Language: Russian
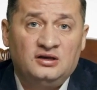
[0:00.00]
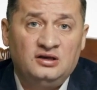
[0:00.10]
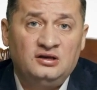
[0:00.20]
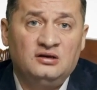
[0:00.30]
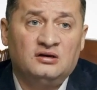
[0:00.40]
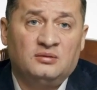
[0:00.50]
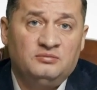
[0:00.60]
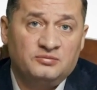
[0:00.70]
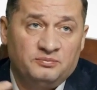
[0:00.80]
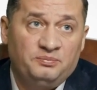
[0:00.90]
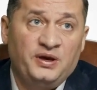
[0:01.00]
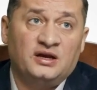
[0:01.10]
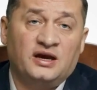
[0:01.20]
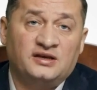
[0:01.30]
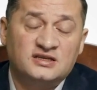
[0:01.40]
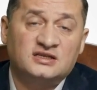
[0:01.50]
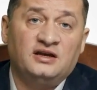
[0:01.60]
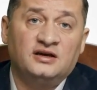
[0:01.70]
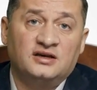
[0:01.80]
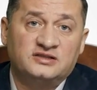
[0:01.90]
и
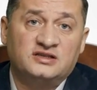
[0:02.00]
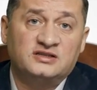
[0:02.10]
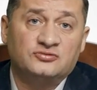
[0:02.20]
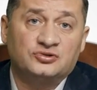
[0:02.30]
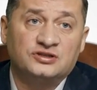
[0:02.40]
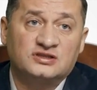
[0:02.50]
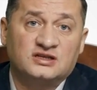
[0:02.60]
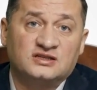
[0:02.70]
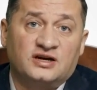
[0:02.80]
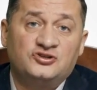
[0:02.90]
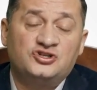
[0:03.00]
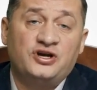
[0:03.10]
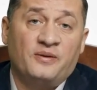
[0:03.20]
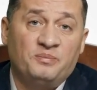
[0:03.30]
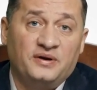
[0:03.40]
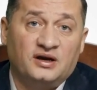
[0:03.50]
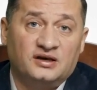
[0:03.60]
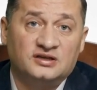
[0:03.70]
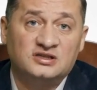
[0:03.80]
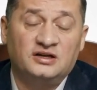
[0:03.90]
переокисление, здесь нужно сказать, чем
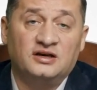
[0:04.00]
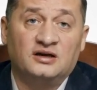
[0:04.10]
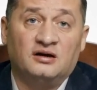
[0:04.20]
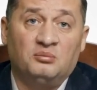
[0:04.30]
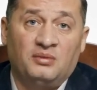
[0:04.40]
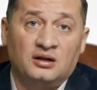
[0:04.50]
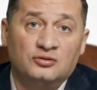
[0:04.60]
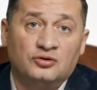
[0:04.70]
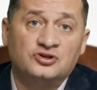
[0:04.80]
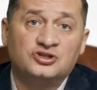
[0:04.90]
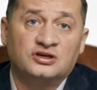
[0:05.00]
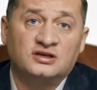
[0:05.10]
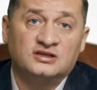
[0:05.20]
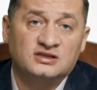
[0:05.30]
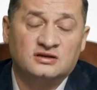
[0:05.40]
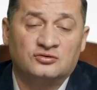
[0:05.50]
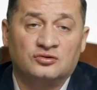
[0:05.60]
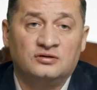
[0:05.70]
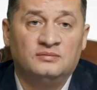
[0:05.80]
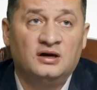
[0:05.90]
переокисление, молочной
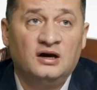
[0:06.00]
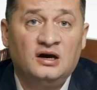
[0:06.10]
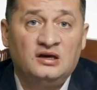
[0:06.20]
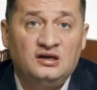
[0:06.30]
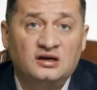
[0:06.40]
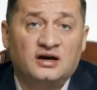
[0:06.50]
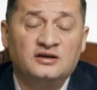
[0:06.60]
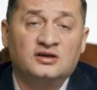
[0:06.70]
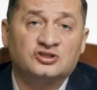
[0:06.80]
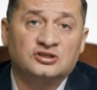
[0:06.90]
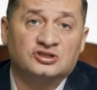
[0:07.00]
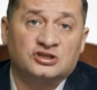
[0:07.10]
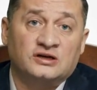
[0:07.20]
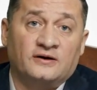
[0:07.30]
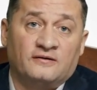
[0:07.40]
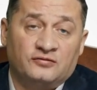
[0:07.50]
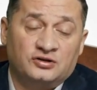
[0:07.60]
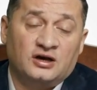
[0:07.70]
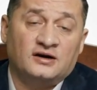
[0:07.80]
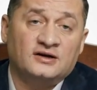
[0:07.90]
кислотой. И, конечно же,
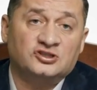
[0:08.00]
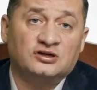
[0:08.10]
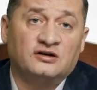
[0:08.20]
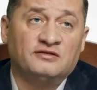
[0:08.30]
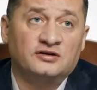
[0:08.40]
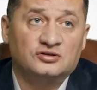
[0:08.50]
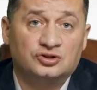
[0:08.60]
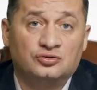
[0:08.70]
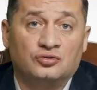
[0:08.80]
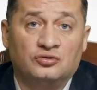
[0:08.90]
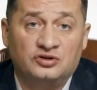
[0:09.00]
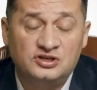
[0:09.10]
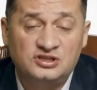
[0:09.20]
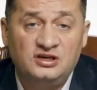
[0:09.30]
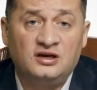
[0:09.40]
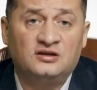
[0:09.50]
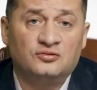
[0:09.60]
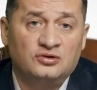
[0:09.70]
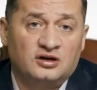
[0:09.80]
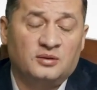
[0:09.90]
вот я раньше говорил, что есть дети,
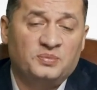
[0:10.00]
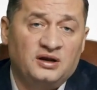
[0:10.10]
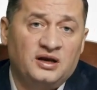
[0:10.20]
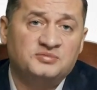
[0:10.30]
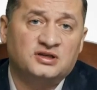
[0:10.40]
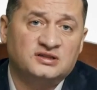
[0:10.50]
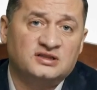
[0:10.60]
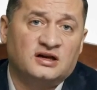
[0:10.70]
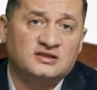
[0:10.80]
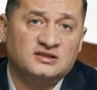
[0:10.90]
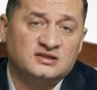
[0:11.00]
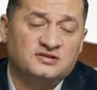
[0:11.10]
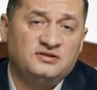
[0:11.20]
у них эпилепсия, отсталость в